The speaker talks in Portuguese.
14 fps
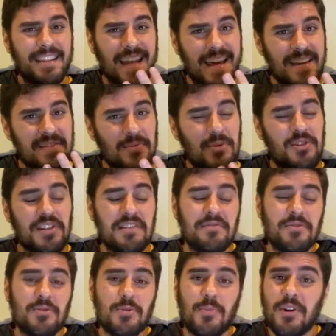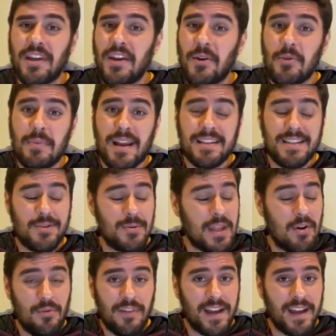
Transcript: três motivos do porquê que o Brasil não